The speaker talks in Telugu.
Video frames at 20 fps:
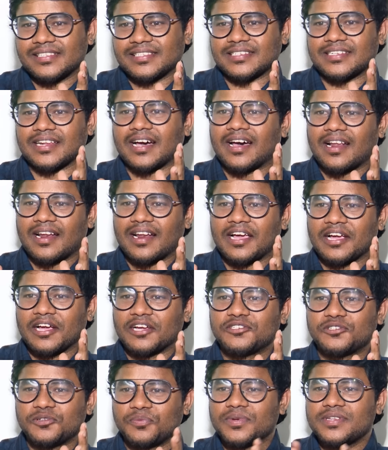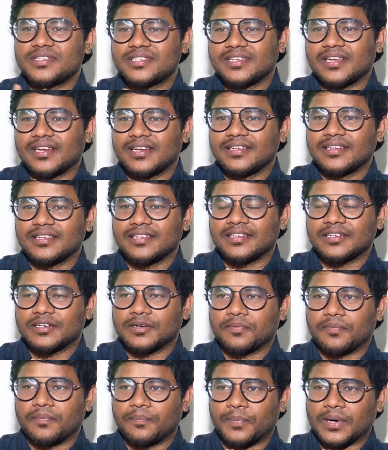స్టార్ లాగా చూపించాలి
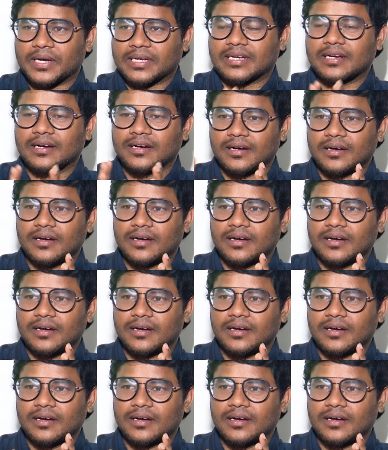పక్క